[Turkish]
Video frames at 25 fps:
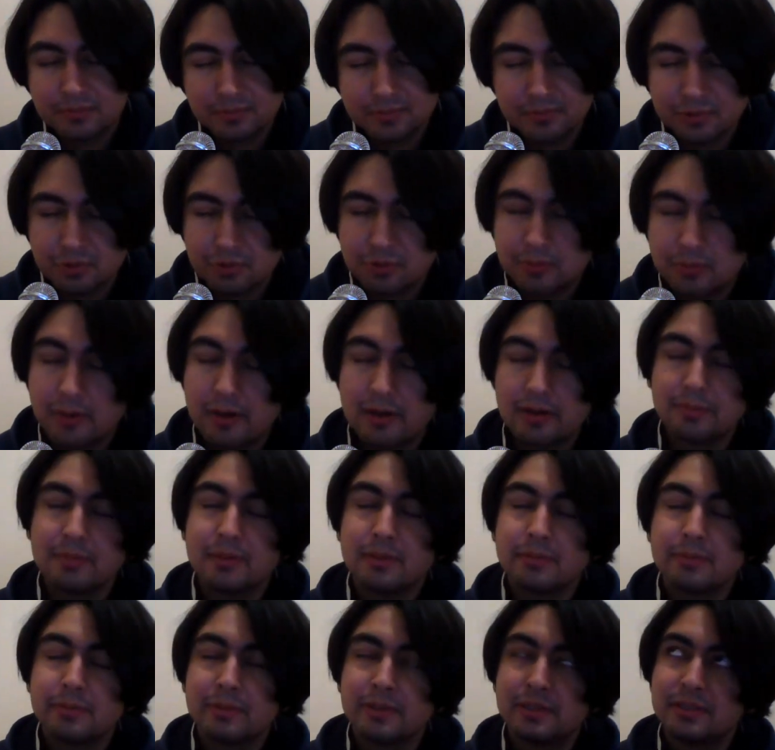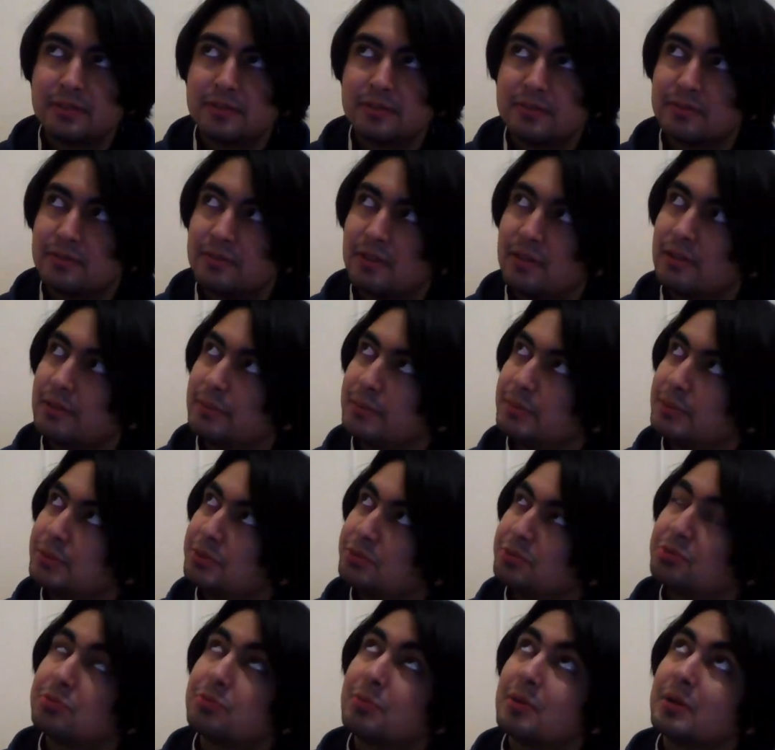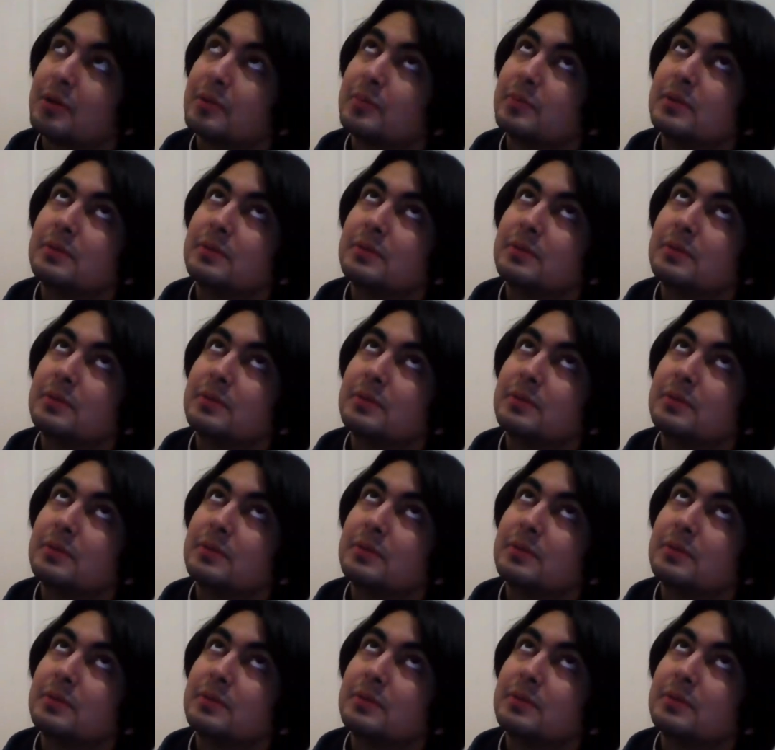durmak bilmedi. Vallahi bir durmak